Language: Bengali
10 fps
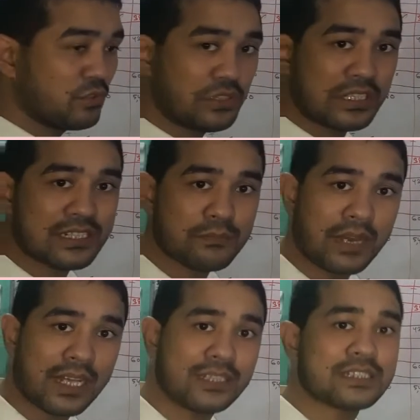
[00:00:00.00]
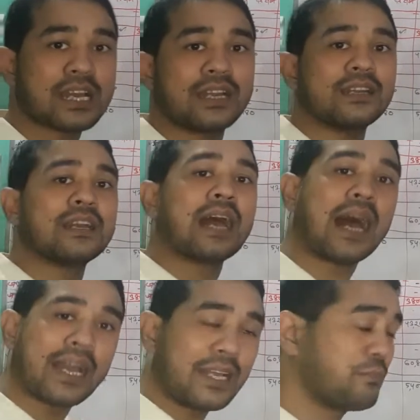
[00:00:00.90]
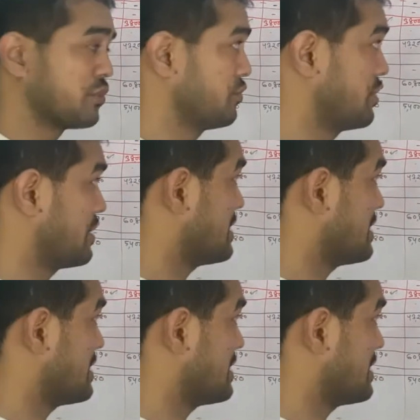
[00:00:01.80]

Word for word: মূল্যের মাল ছাড় আগের পদ্ধতিতে